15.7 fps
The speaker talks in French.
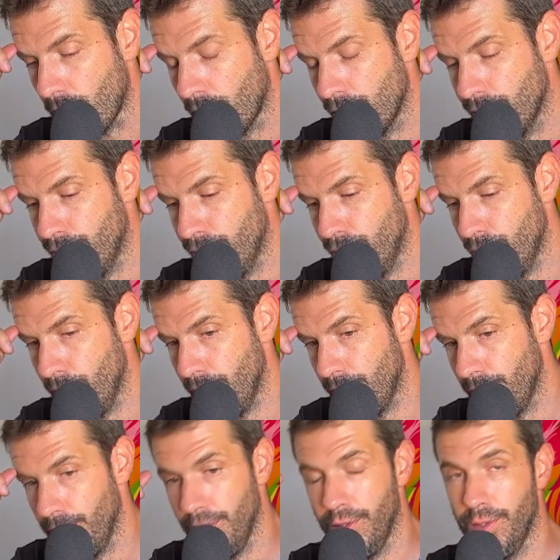vous
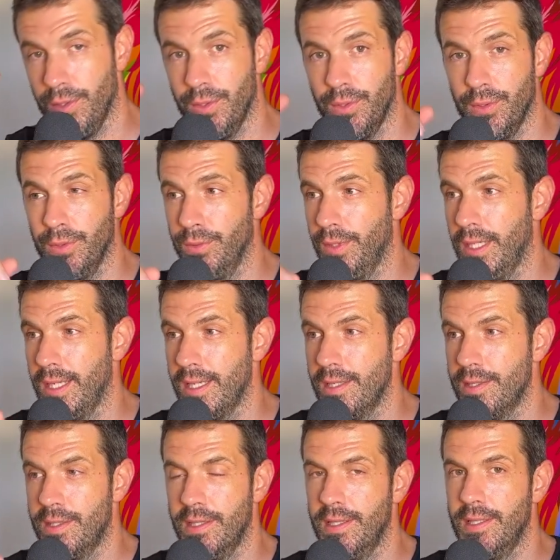voilà, et
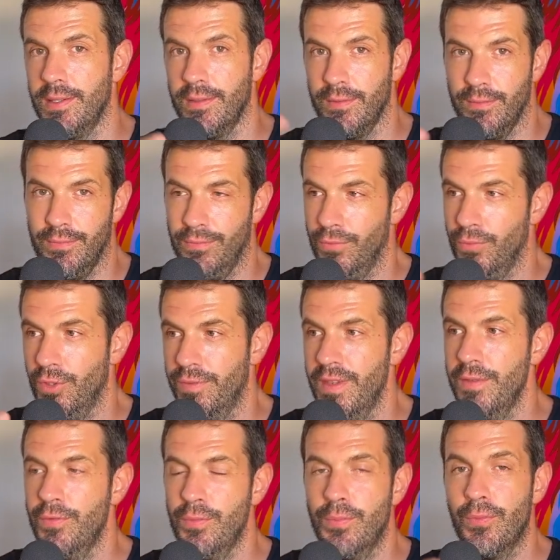si vous
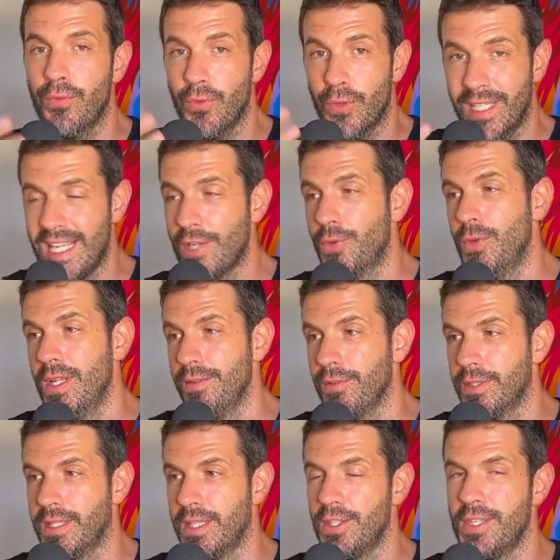devez vous calculer
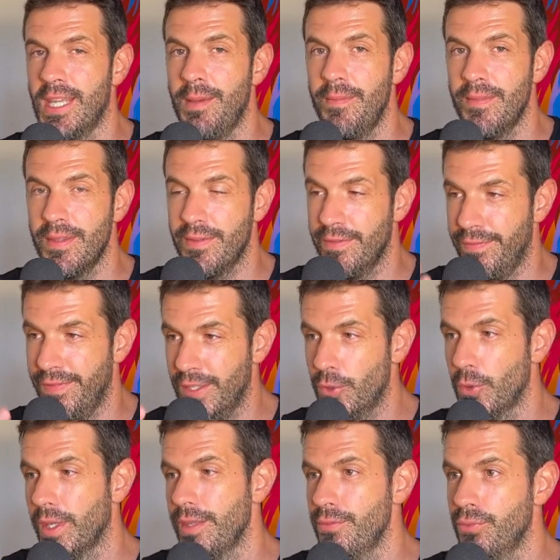votre TGM.
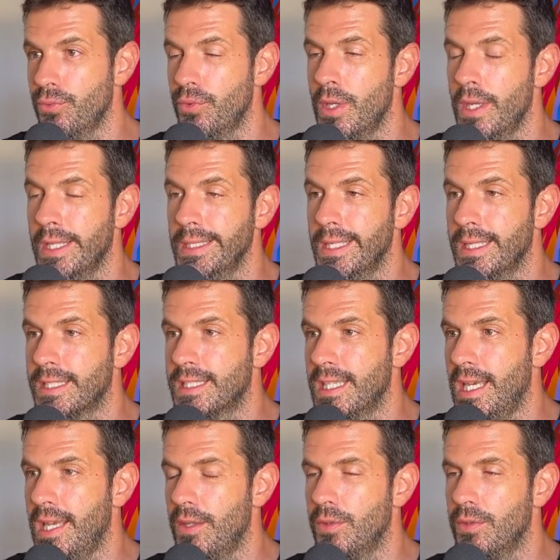Figurez-vous qui
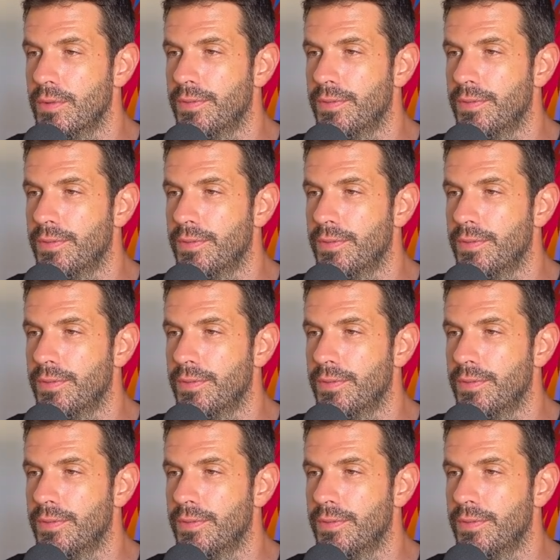a une